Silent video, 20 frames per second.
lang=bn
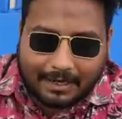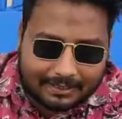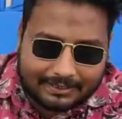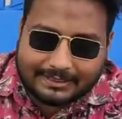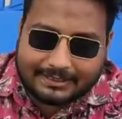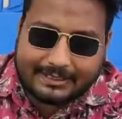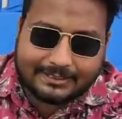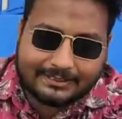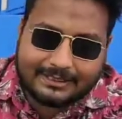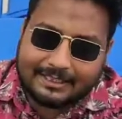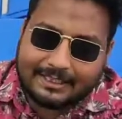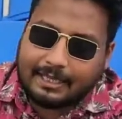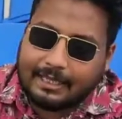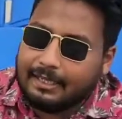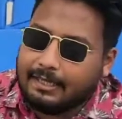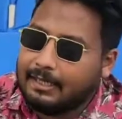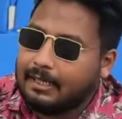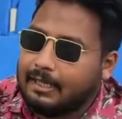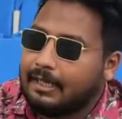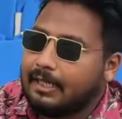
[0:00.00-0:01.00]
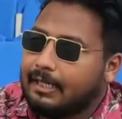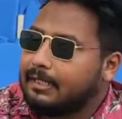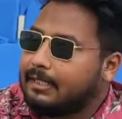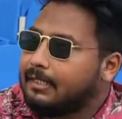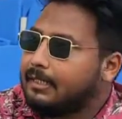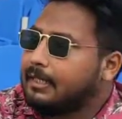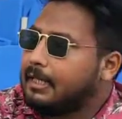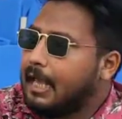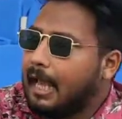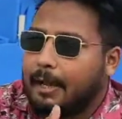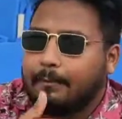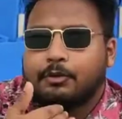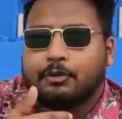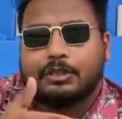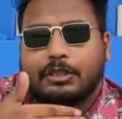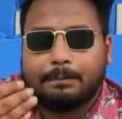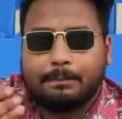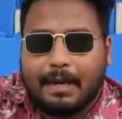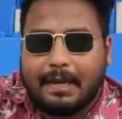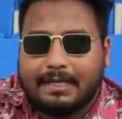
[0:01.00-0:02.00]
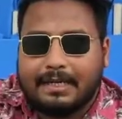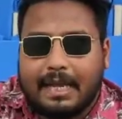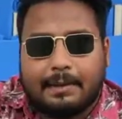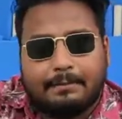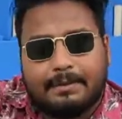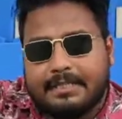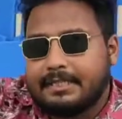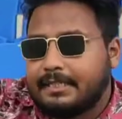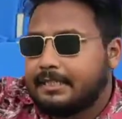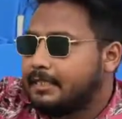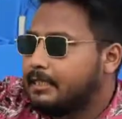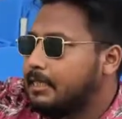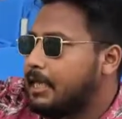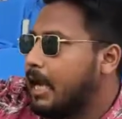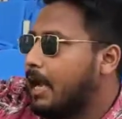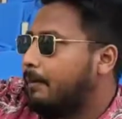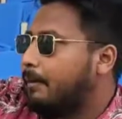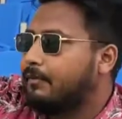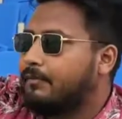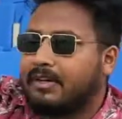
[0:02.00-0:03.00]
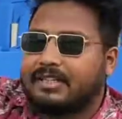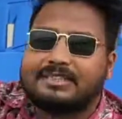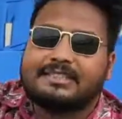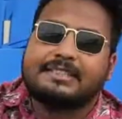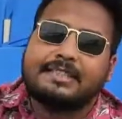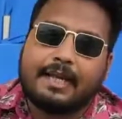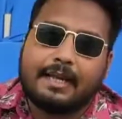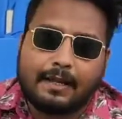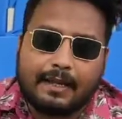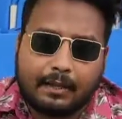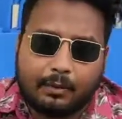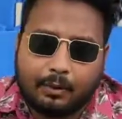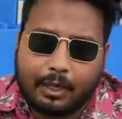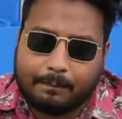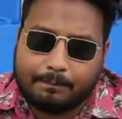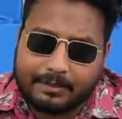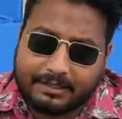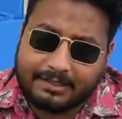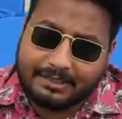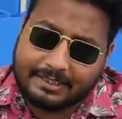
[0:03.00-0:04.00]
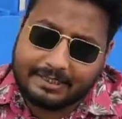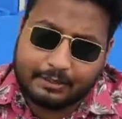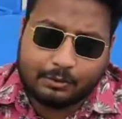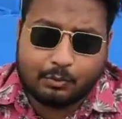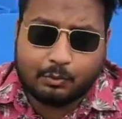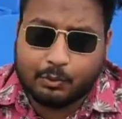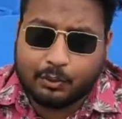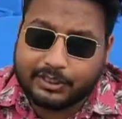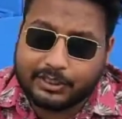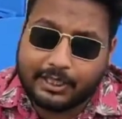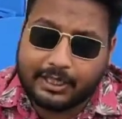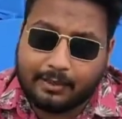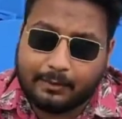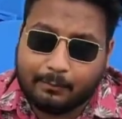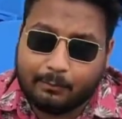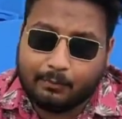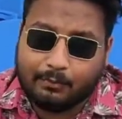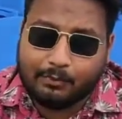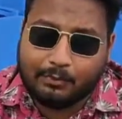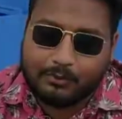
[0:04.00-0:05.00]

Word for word: বাড়াতে যাচ্ছি না আমি যদি পারি আমি আমার ভার্সিটা এখন আপনাদেরকে একটু ঘুরে দেখাবো